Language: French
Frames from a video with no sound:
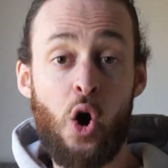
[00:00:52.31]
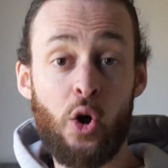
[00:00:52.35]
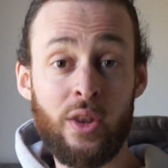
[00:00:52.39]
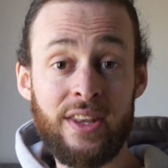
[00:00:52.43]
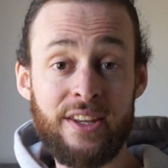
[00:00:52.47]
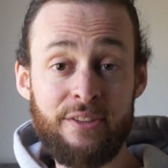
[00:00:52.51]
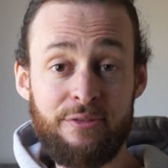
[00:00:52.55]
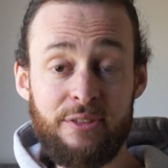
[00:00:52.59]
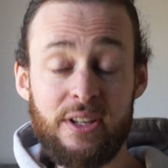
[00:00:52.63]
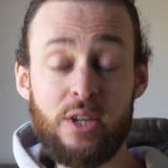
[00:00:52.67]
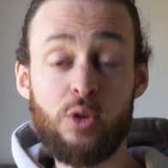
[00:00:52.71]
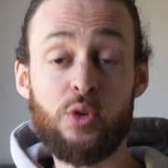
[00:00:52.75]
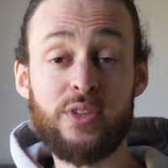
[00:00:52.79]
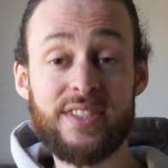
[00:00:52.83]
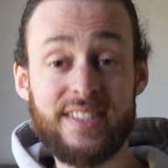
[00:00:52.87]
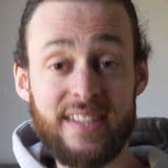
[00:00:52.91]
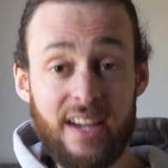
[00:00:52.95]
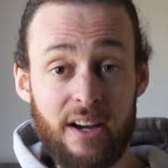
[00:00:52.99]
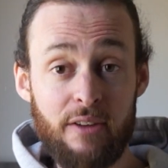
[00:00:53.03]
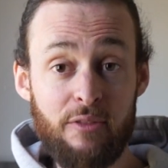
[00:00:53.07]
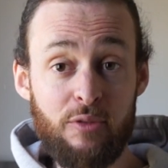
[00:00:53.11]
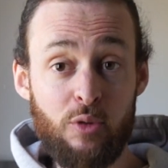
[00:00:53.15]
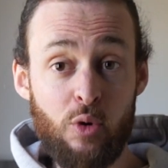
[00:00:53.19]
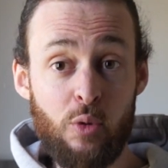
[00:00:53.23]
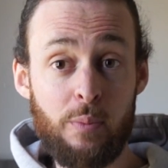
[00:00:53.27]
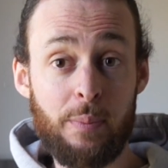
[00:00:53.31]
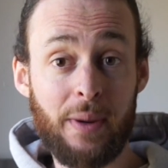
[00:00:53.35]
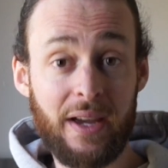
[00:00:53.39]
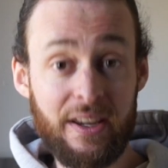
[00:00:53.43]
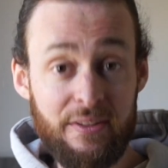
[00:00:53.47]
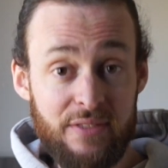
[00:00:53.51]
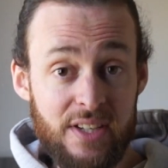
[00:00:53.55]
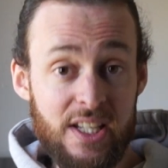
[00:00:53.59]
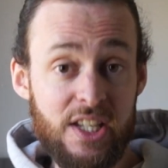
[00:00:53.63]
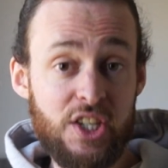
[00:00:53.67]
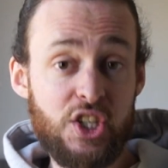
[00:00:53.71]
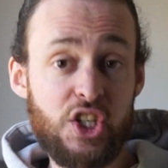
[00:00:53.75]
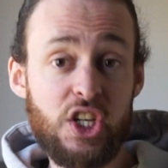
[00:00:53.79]
En effet, le cerveau
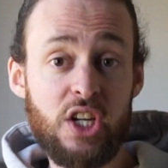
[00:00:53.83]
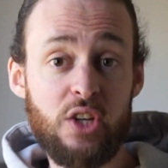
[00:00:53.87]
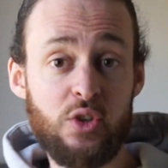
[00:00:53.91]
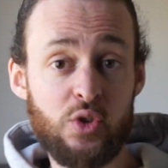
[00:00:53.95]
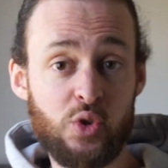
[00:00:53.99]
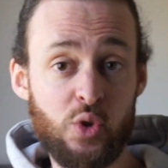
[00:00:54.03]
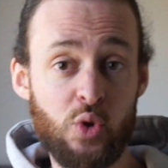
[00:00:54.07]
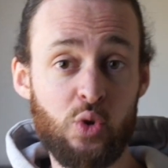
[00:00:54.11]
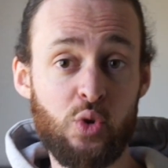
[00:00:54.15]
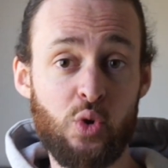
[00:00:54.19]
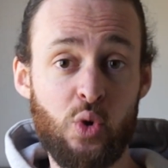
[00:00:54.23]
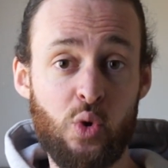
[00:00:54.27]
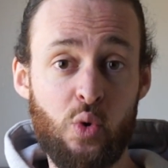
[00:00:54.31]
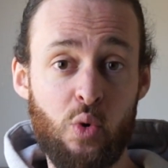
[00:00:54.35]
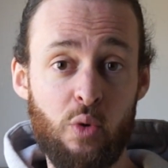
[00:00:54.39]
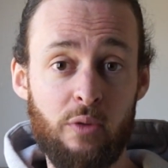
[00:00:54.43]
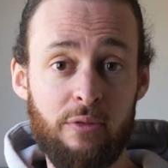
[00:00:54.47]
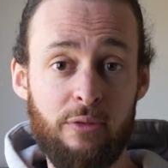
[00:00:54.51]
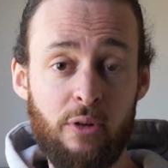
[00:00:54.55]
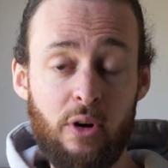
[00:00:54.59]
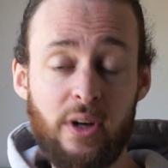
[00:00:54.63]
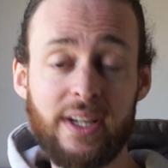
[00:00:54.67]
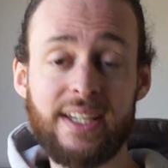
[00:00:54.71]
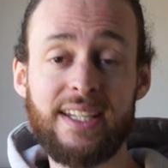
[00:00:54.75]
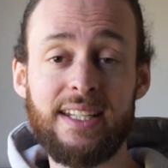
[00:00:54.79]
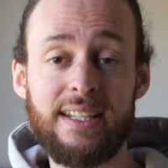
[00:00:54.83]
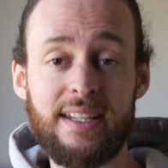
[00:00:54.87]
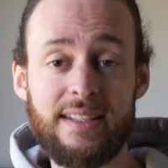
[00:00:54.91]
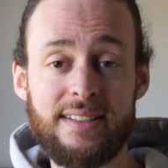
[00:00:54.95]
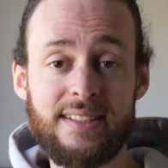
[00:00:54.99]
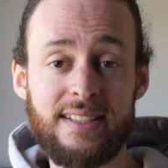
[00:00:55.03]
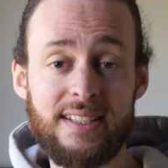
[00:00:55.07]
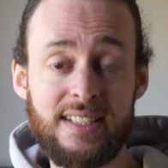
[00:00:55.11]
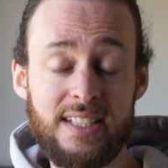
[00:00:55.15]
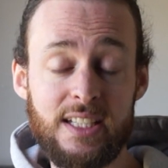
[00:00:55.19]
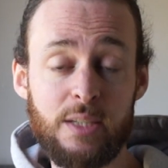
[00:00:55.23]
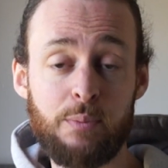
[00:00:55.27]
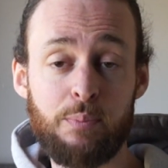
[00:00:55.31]
privilégie une zone de confort qui
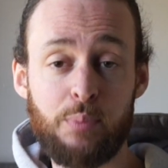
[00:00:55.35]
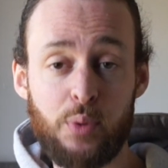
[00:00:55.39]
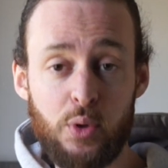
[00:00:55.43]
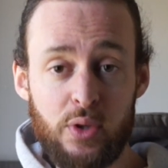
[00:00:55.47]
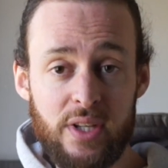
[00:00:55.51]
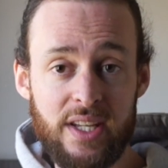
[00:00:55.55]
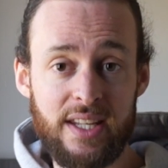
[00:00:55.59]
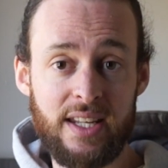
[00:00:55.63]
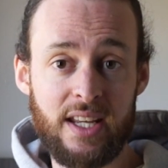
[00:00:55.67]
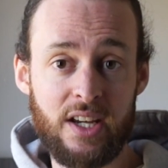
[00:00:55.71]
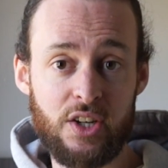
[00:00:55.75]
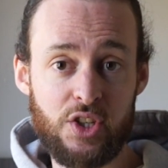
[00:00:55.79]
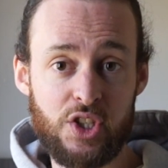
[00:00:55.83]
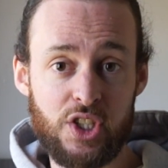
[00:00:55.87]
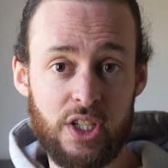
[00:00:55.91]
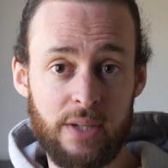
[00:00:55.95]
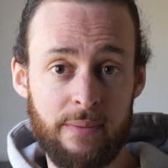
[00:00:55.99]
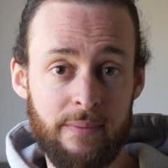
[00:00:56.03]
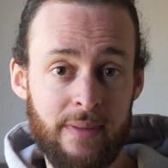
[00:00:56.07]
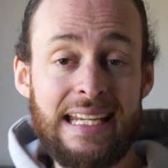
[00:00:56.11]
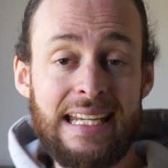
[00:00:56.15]
nécessite peu d'énergie.